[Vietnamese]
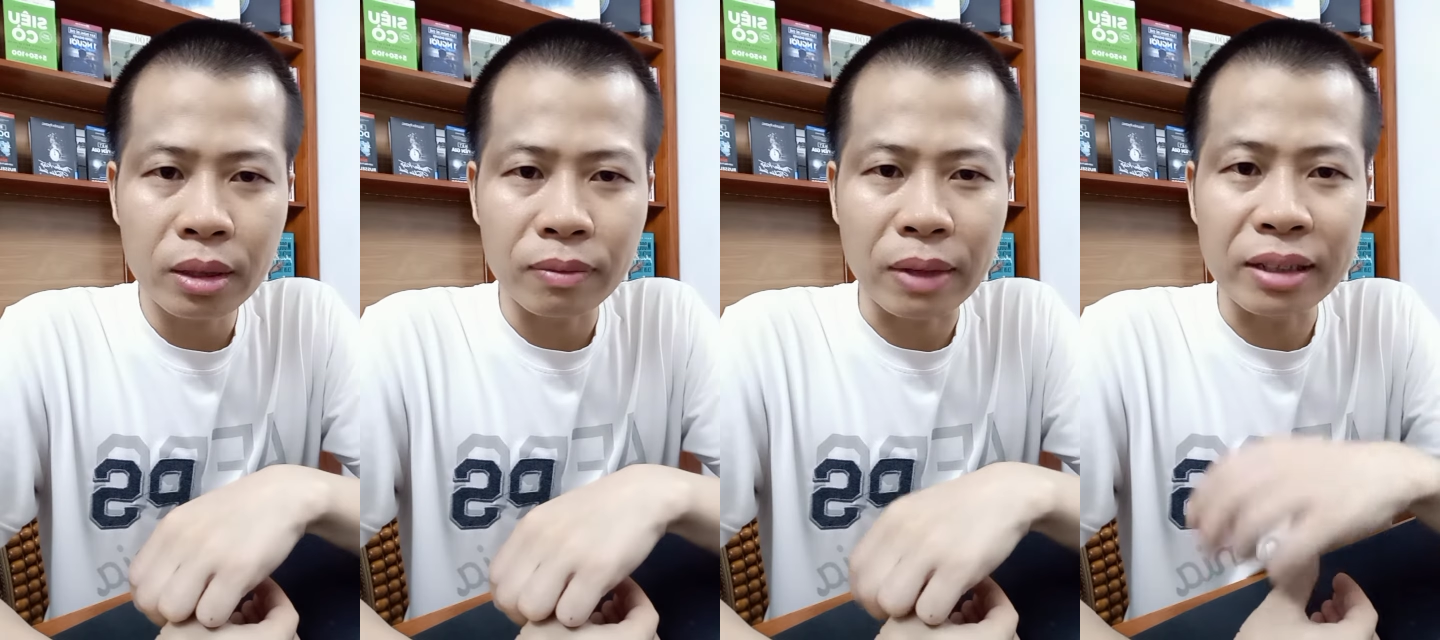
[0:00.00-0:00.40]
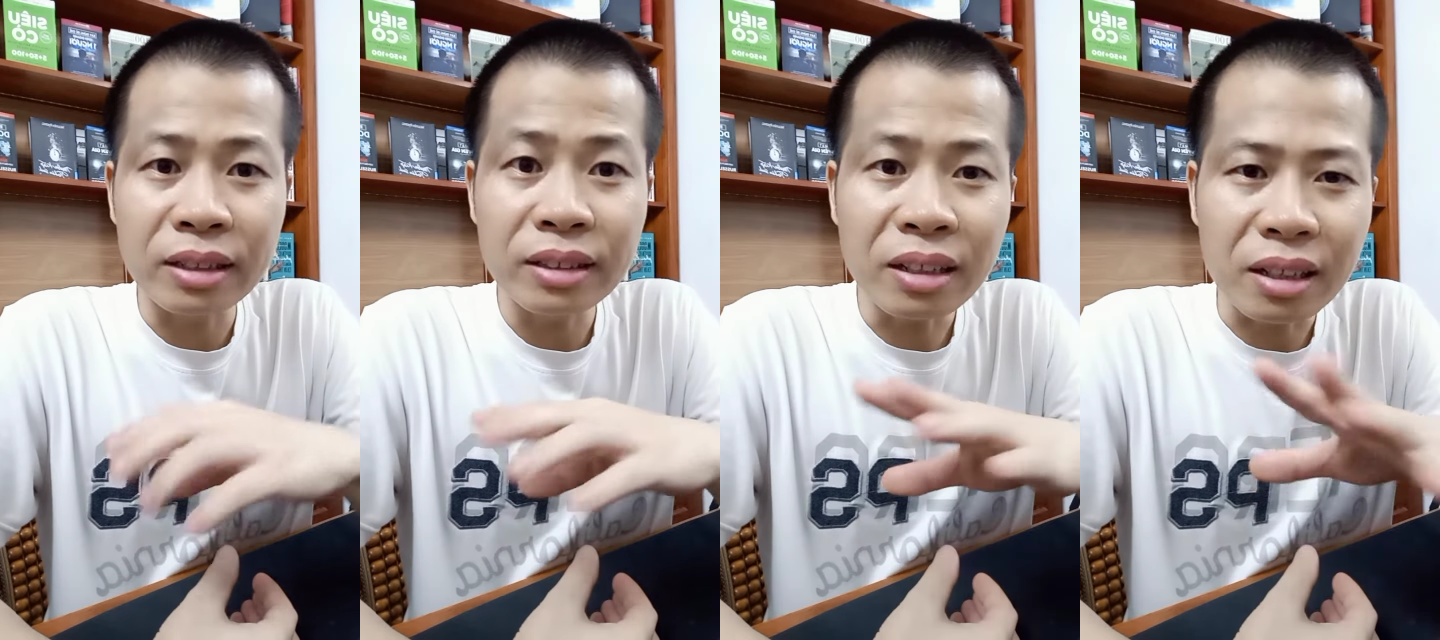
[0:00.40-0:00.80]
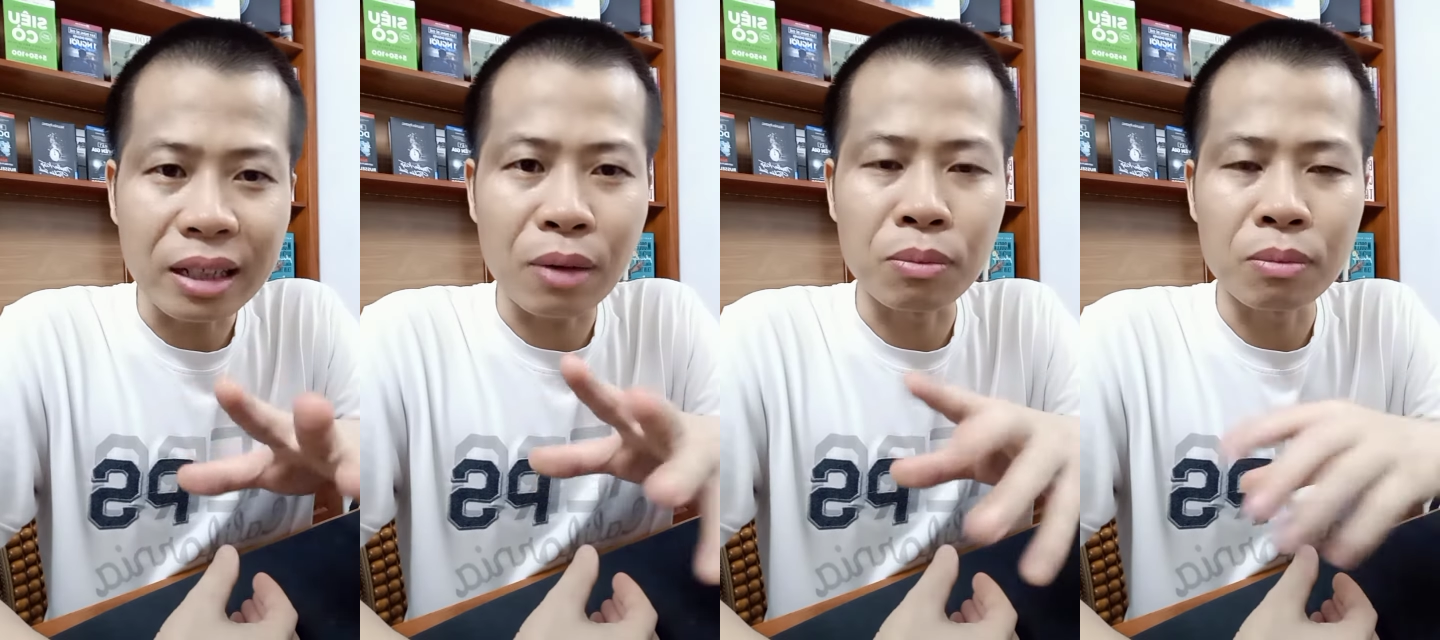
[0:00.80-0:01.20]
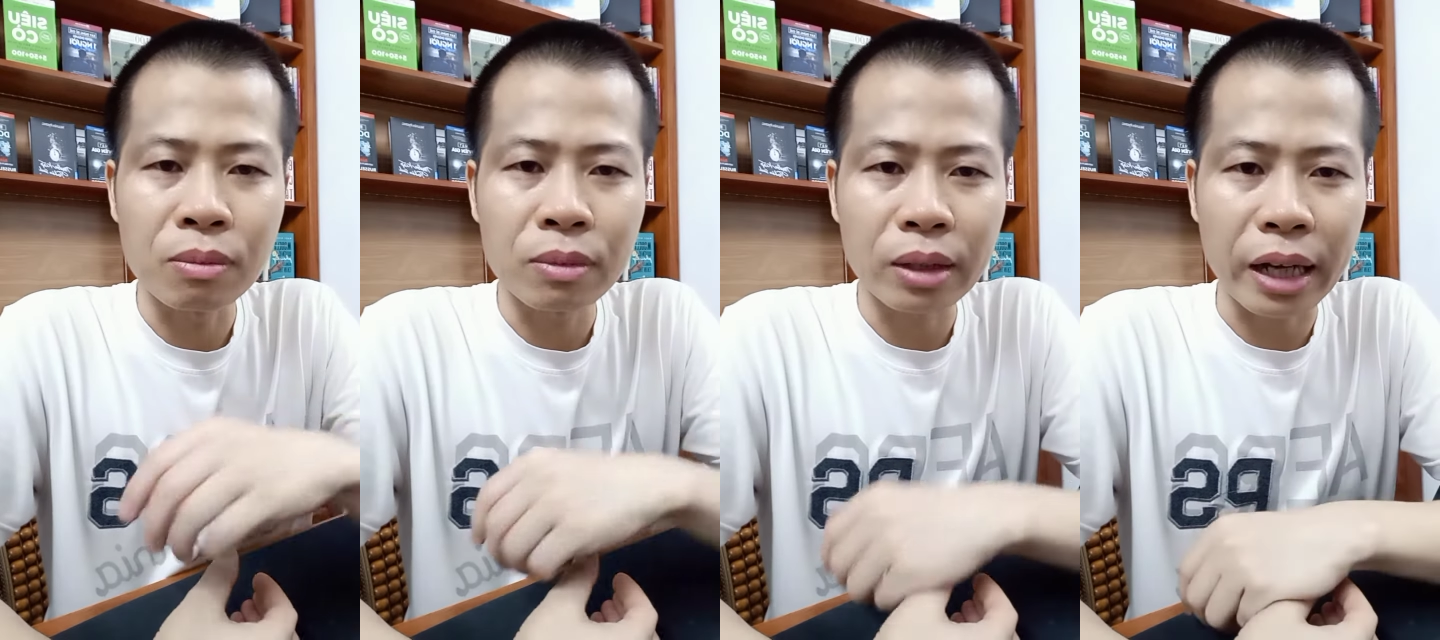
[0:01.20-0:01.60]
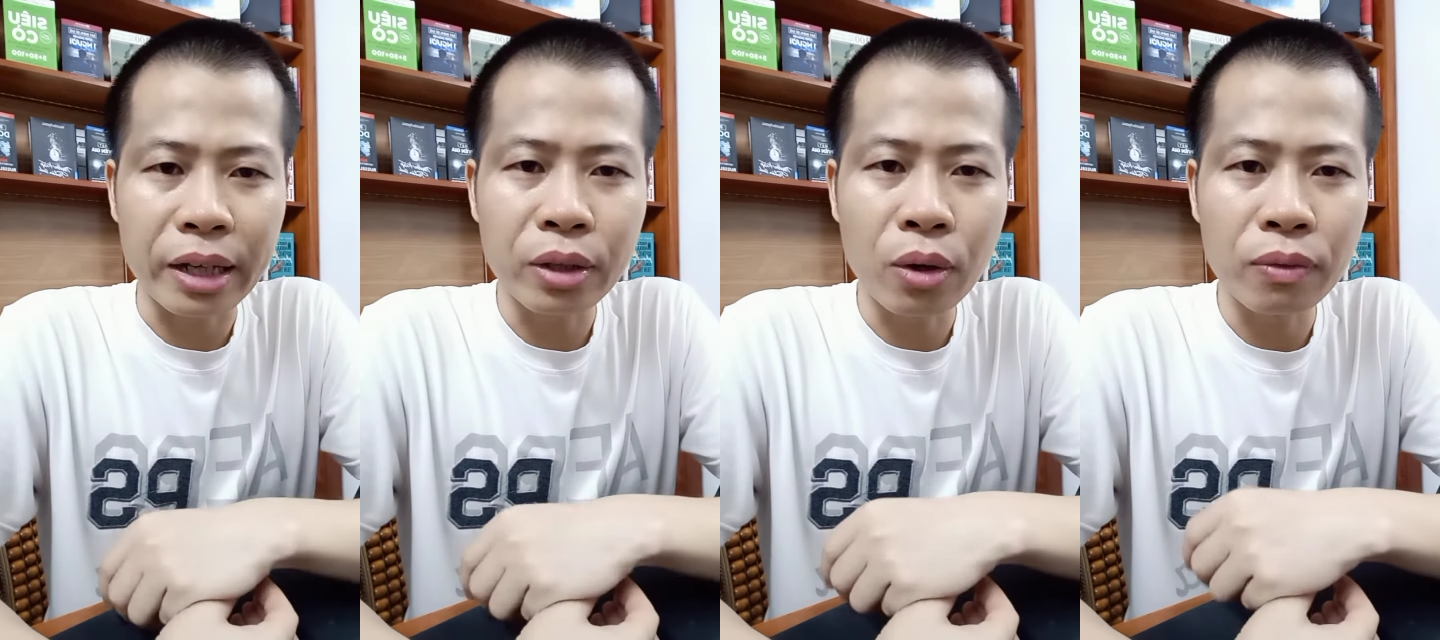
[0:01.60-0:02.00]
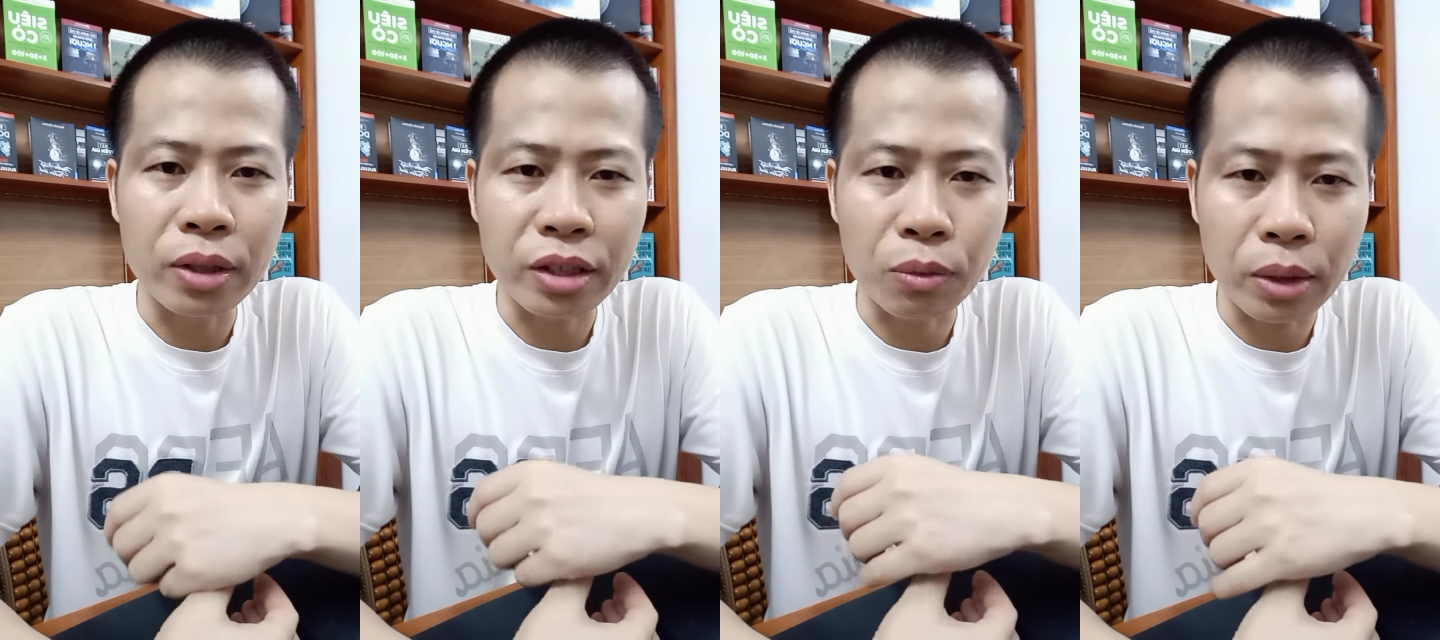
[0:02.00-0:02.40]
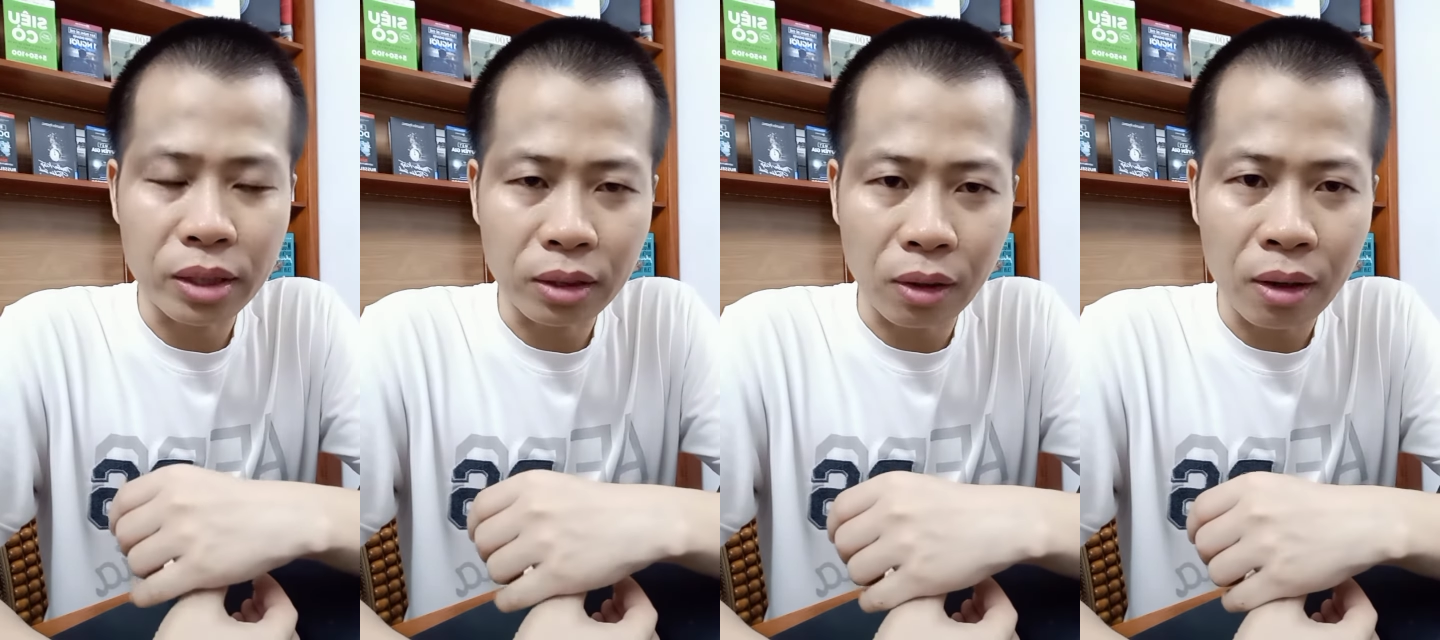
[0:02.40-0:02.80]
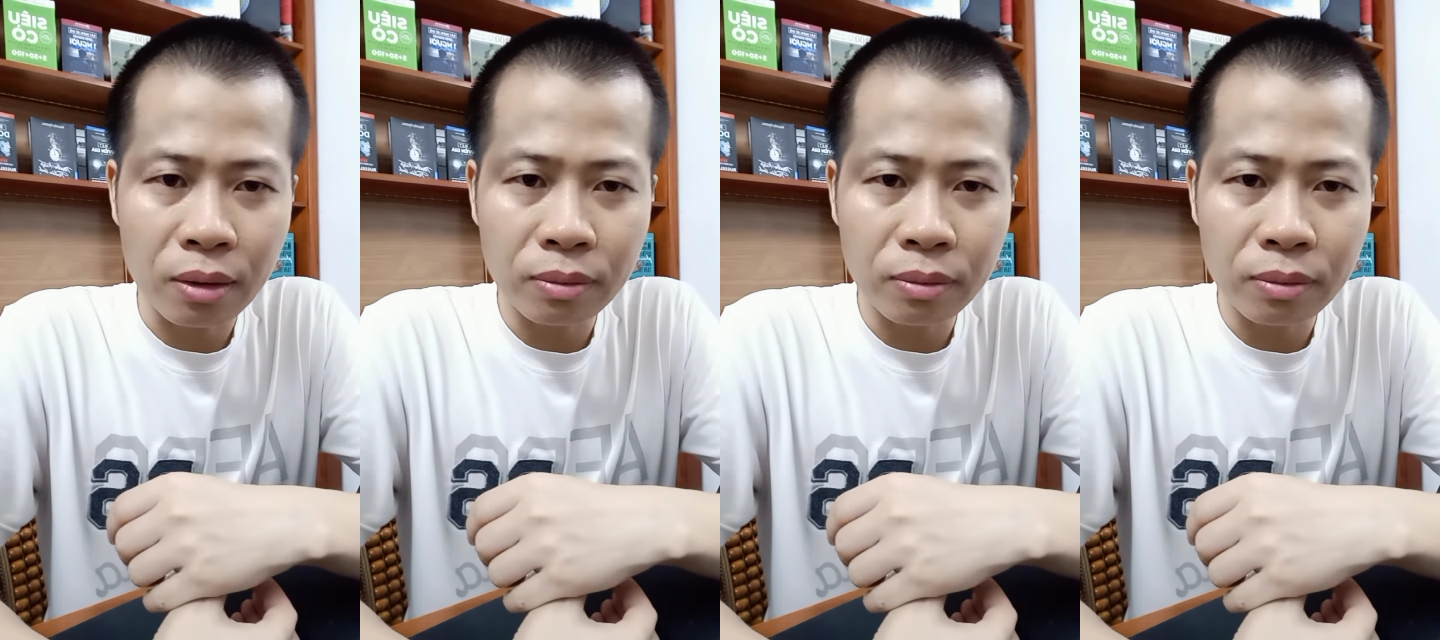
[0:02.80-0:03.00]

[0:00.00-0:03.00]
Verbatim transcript: và rất được lòng cái đôi vợ chồng quan chức đó